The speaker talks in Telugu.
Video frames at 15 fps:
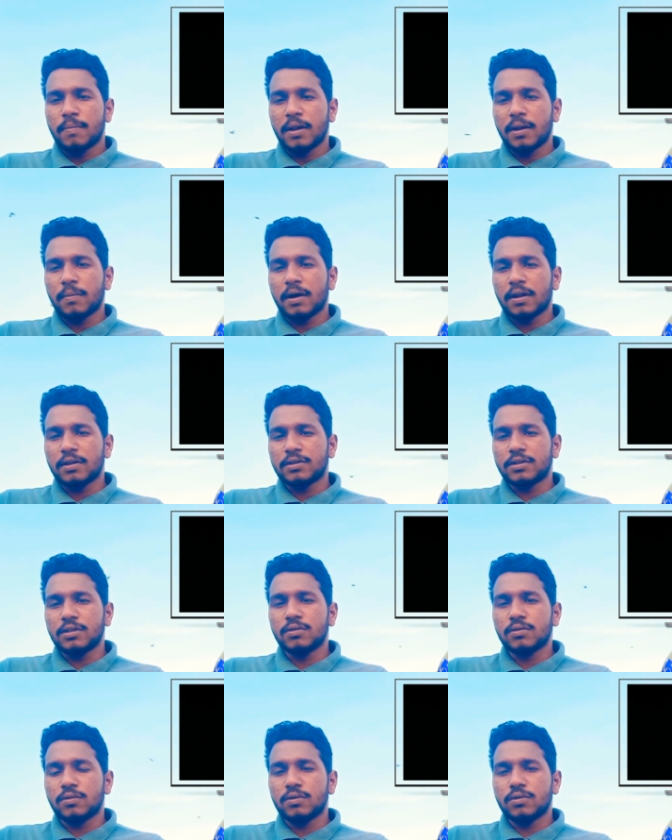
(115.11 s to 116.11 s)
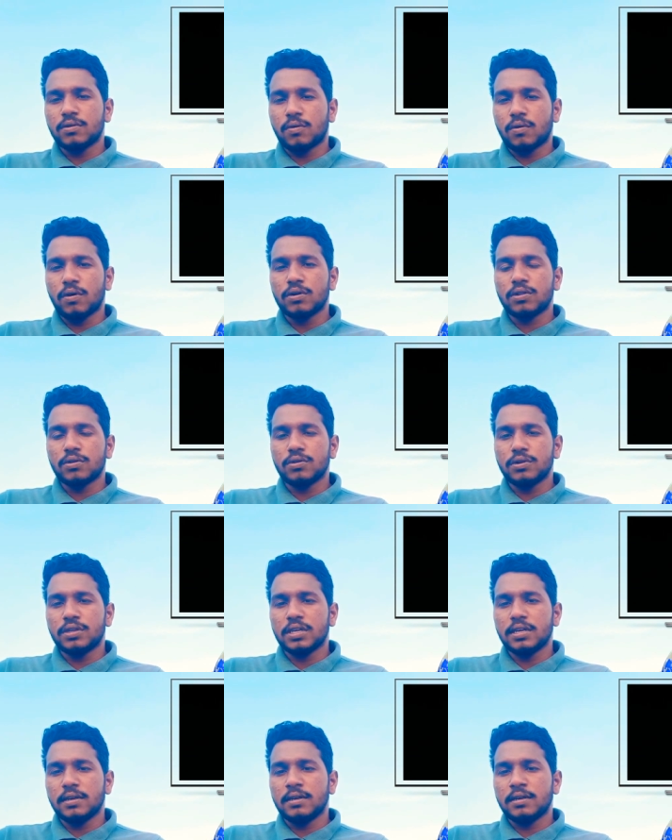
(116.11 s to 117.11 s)
పరిమాణం చెందుకుంటూ కోతి
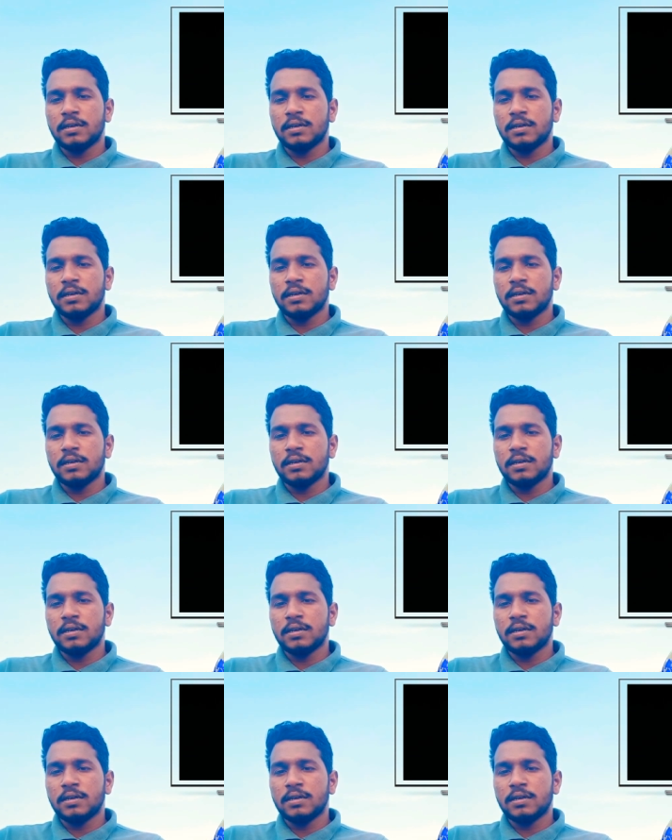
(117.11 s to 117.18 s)
నుంచి